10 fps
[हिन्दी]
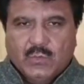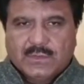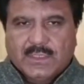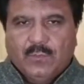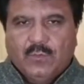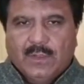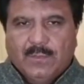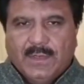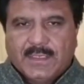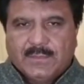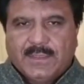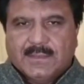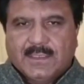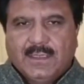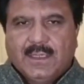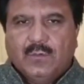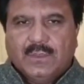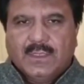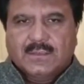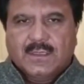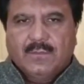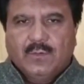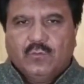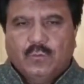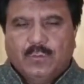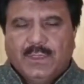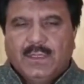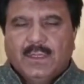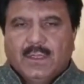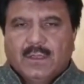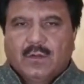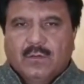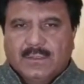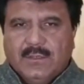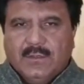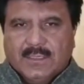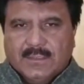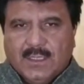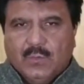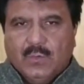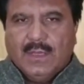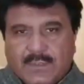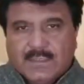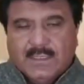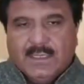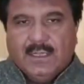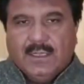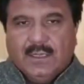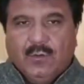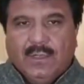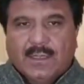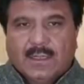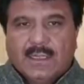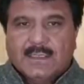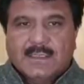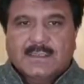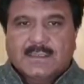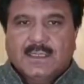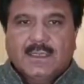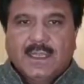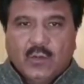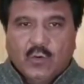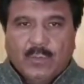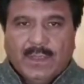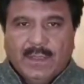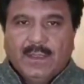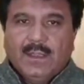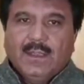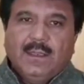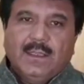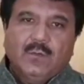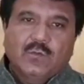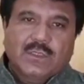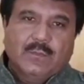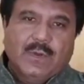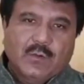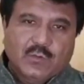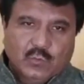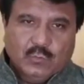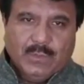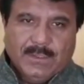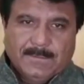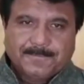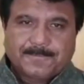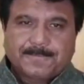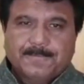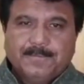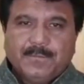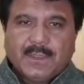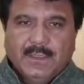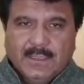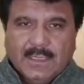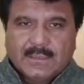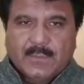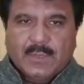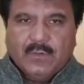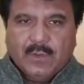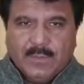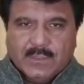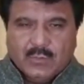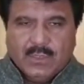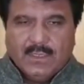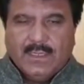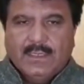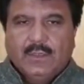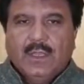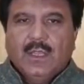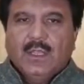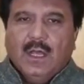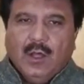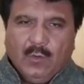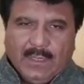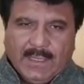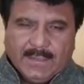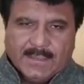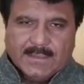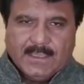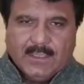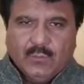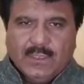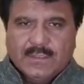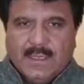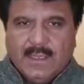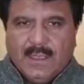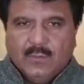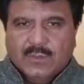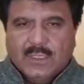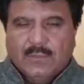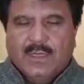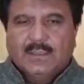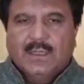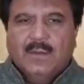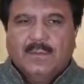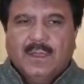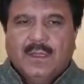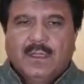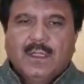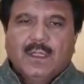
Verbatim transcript: स्कूल्स के बोर्ड ऑफ मैनेजमेंट्स हैं या उनके स्टाफ हैं उनको भी कॉन्ग्रेचुलेट करता हूँ वजह से रेगुलर क्लासेस से नहीं हो पाए लेकिन उसके बावजूद भी इतना अच्छा परफॉर्मेंस हुआ यानी ऑनलाइन के ज़रिए इन्होंने चलाया उसके बाद आपका